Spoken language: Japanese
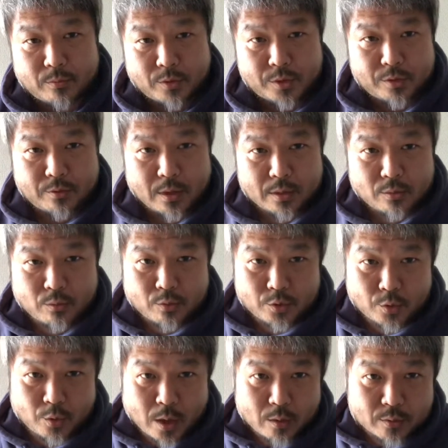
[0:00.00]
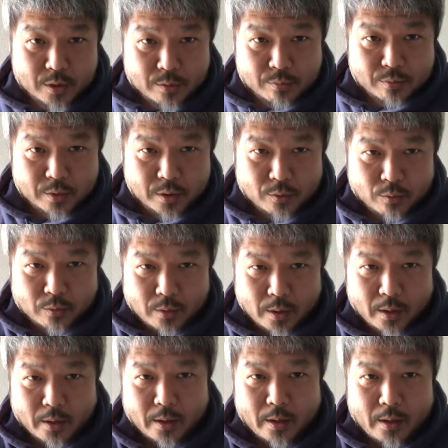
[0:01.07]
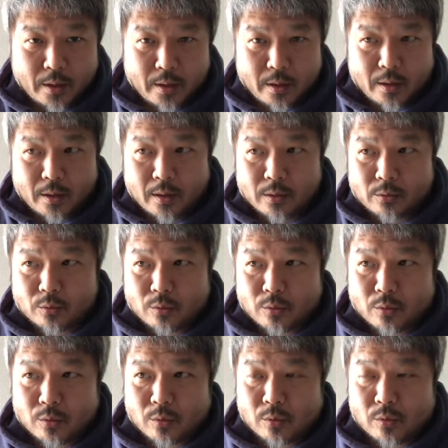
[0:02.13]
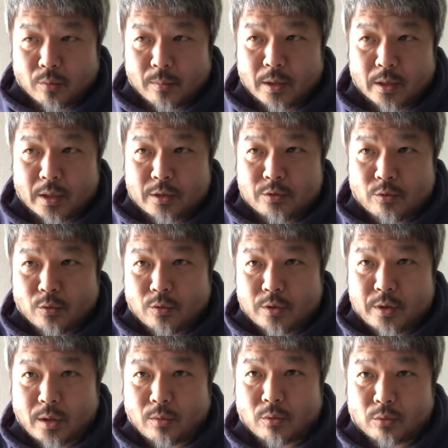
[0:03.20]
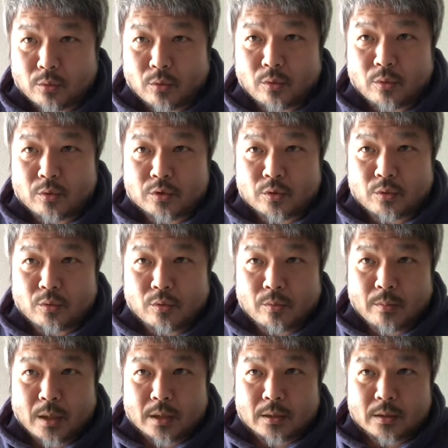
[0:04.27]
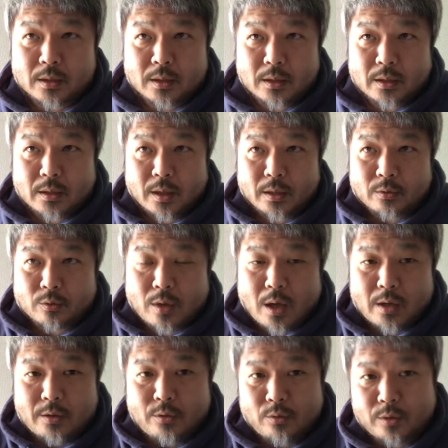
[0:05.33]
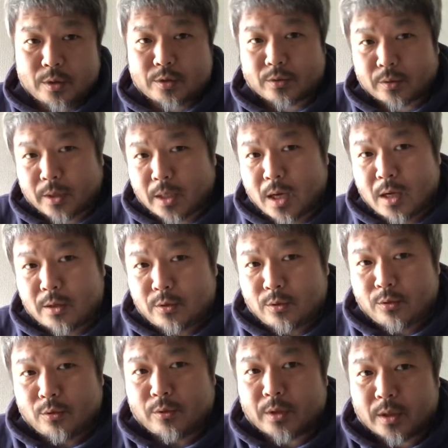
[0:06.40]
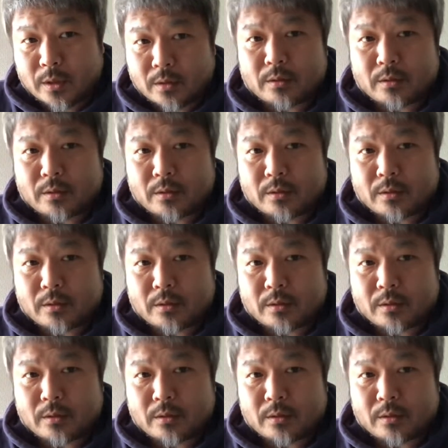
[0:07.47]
しくはこの将来の自分にとって、えーとまあ、現状起きたことそのまあえっと、環境ですよね環境要因